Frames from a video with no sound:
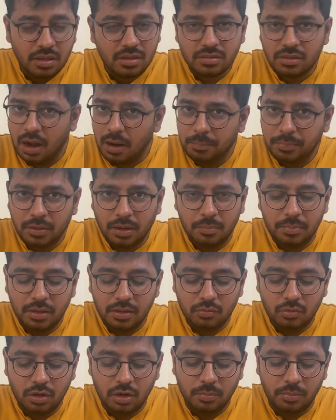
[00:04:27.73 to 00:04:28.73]
சாப்பிட்டா
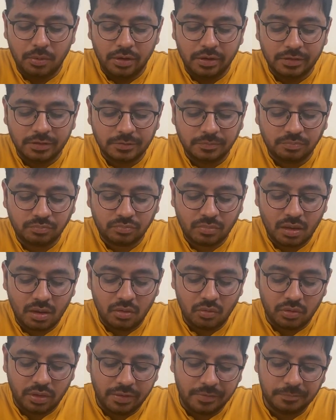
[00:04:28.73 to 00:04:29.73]
அப்படியே உள்ளே போயிடுது
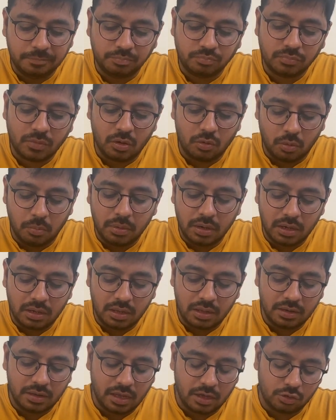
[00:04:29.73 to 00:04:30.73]
ஓகே ரொம்ப
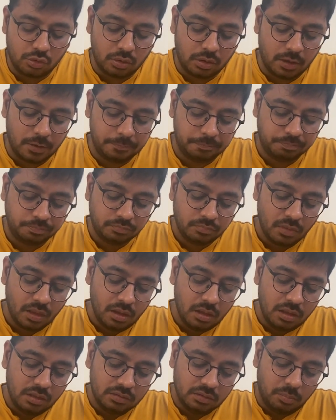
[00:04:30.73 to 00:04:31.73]
நல்லா இருக்கு ஆக்சுவலாக
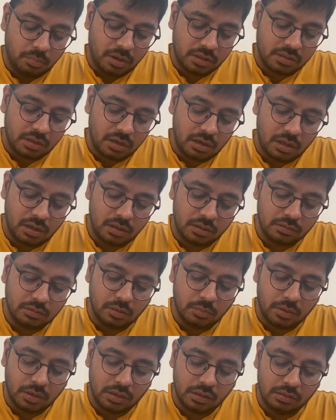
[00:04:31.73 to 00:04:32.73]
இந்த மசாலா
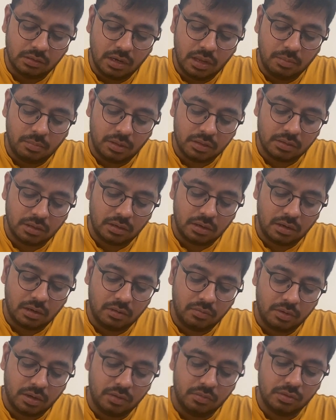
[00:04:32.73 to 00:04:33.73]
இது பாருங்கள் இதுலேயே
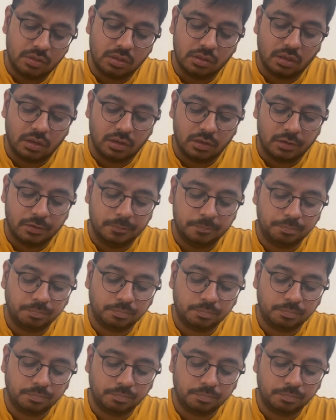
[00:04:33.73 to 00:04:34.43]
மசாலாலாம் வேறு வச்சு தராங்க